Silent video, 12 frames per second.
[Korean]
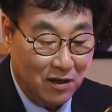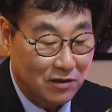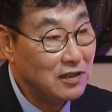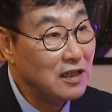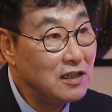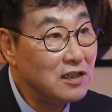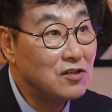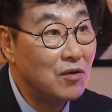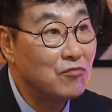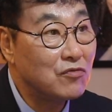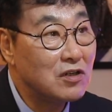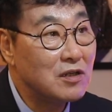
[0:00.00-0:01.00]
근데 이
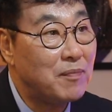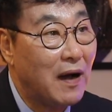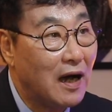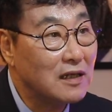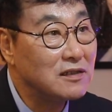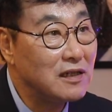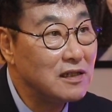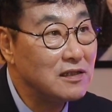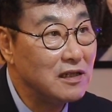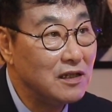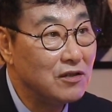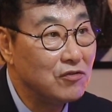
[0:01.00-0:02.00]
선물을 받은
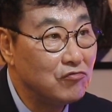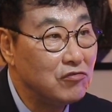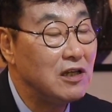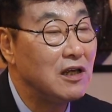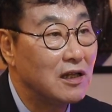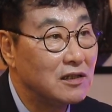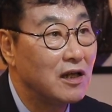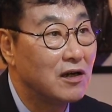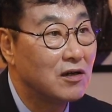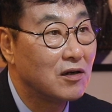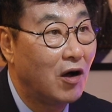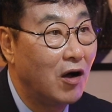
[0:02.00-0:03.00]
애들이
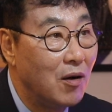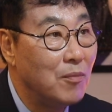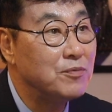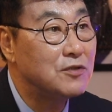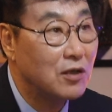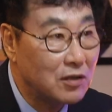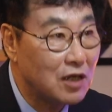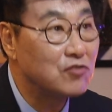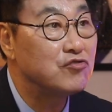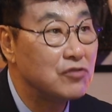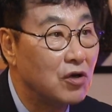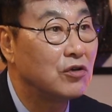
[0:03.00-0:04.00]
우리한테는 엄청난
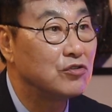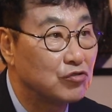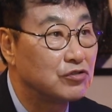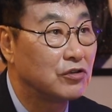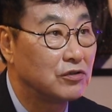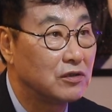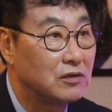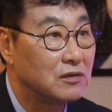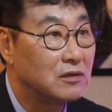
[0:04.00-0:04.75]
충격을 줬던